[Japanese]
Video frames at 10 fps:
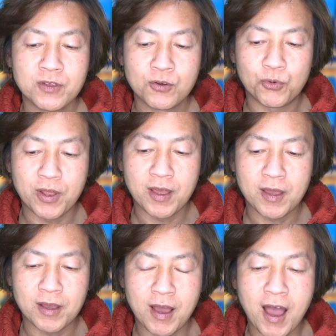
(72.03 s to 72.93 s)
こ
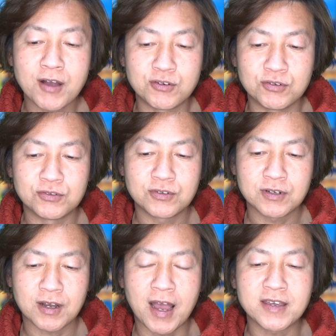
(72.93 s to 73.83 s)
れハグ
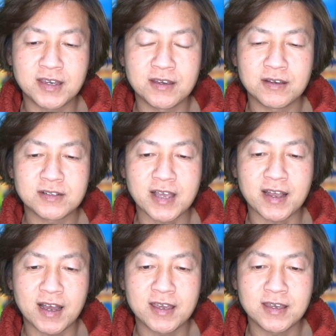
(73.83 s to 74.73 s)
解禁再
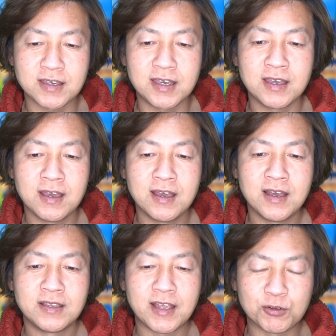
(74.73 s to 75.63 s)
開に
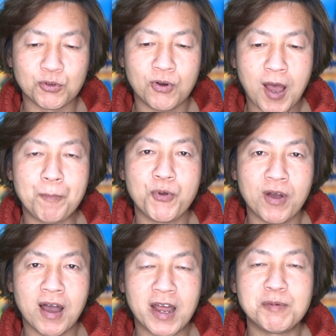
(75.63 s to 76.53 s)
なると発表
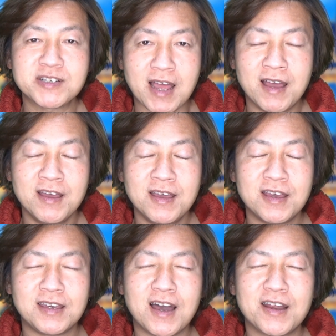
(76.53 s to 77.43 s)
がありました。
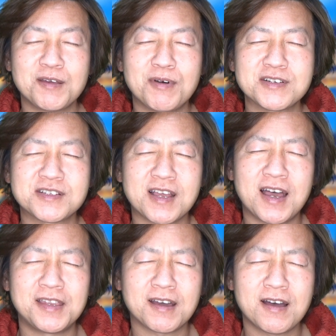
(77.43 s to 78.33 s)
やりまし
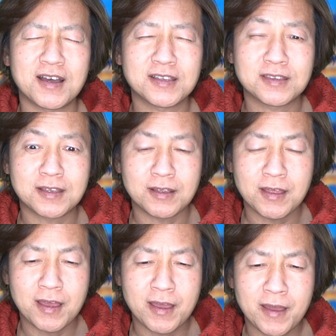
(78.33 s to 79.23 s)
た。長かった
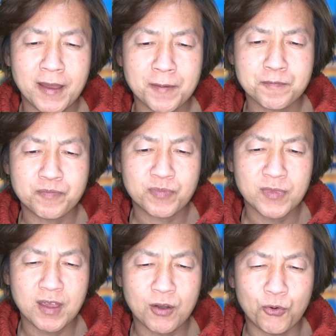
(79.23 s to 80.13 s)
ね。
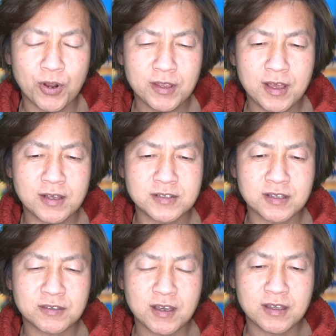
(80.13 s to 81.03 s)
でこれはね、
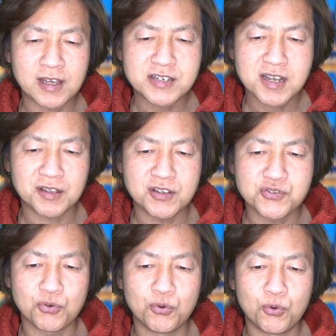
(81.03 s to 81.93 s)
絶対確かな
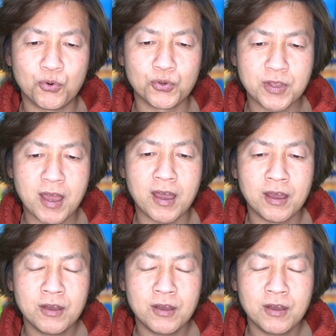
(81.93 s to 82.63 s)
情報で、